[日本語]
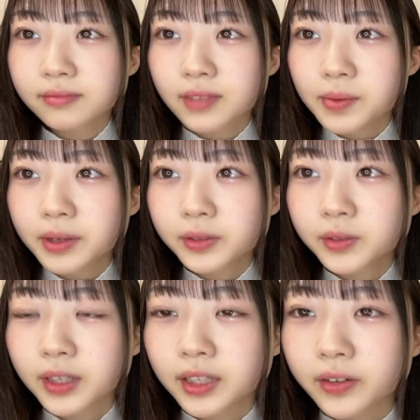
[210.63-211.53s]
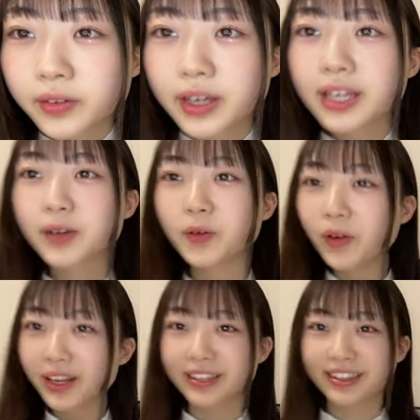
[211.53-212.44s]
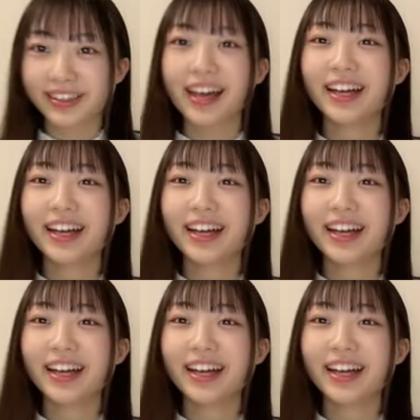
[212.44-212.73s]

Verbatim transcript: 玉はどうなったのえ壊れた